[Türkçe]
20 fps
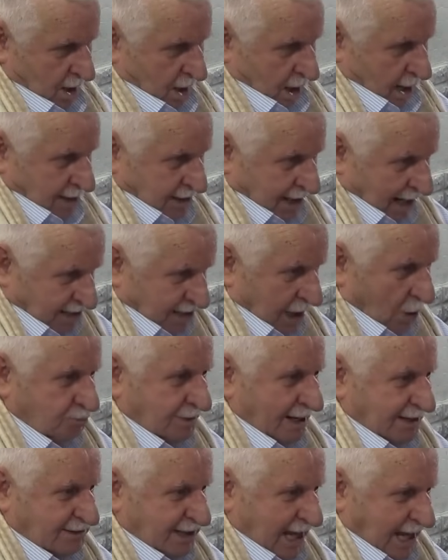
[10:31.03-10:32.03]
Allah
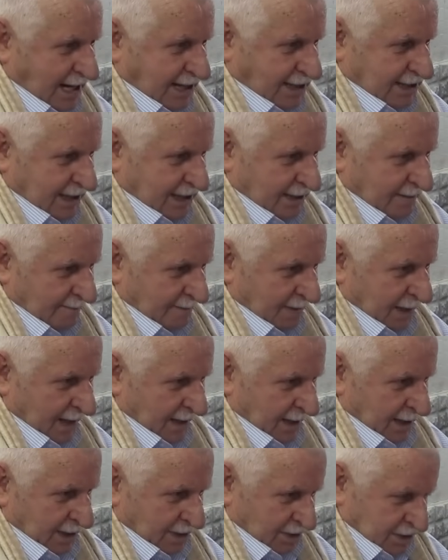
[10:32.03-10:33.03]
devlet değil ki.
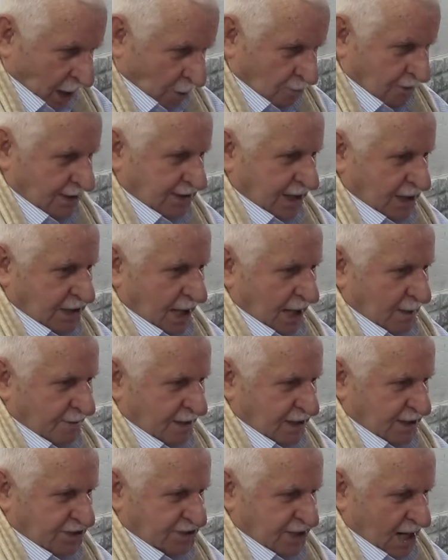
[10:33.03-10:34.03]
Devlete
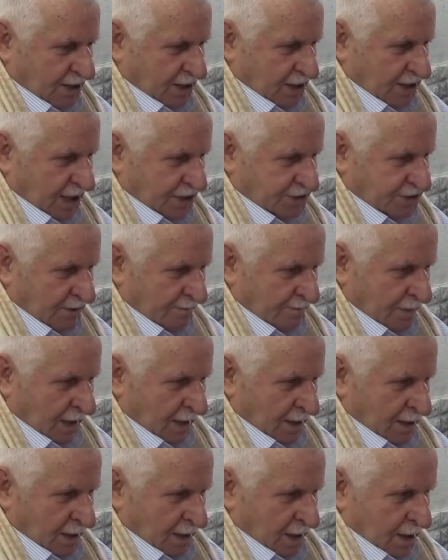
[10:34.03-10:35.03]
diyebiliriz arkadaş.
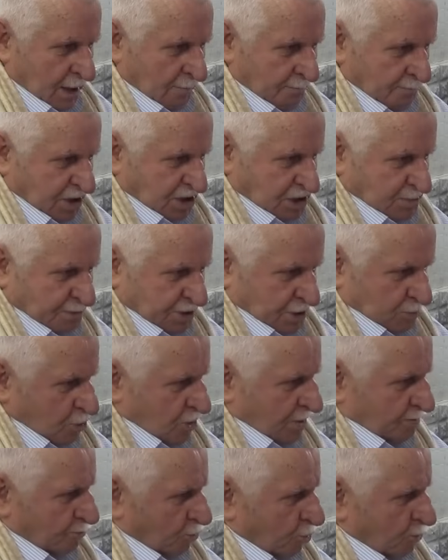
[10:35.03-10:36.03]
Biz bir bu,
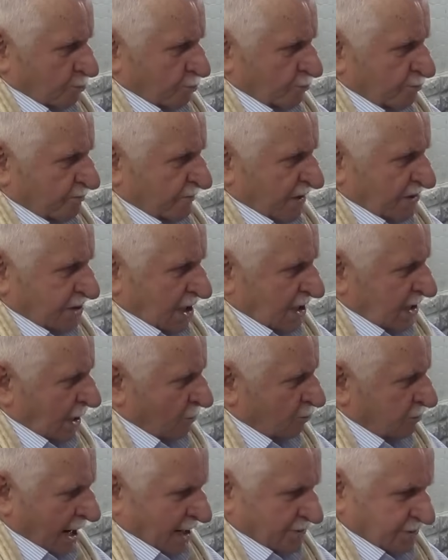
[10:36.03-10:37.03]
bu vatanın
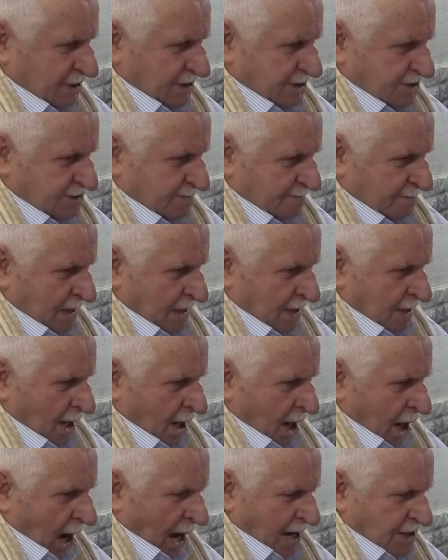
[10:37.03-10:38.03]
evladıyız.
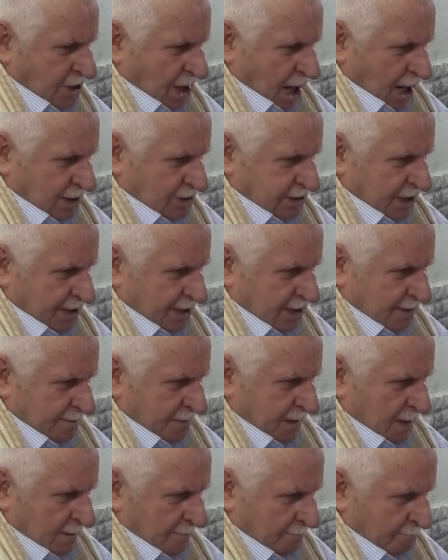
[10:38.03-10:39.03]
Aynı hakları
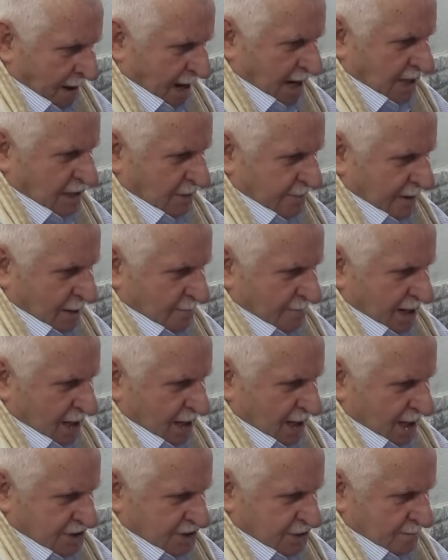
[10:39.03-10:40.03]
bana da vermen
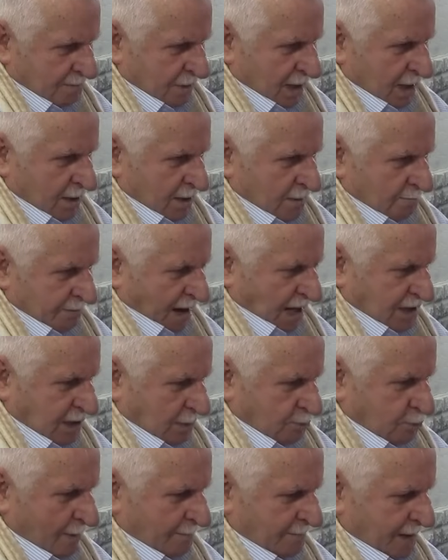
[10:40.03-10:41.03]
lazım. Ben
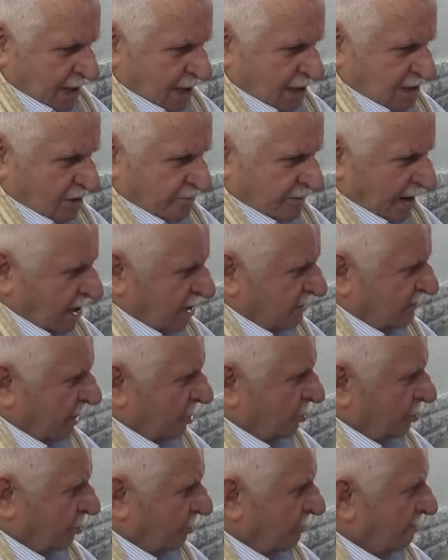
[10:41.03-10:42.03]
de bu memlekete vergi
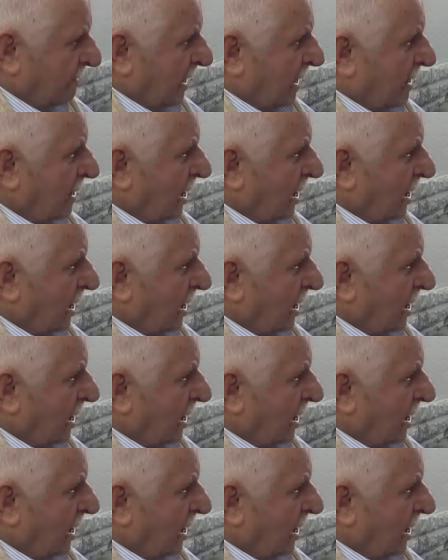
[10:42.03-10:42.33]
veriyorum.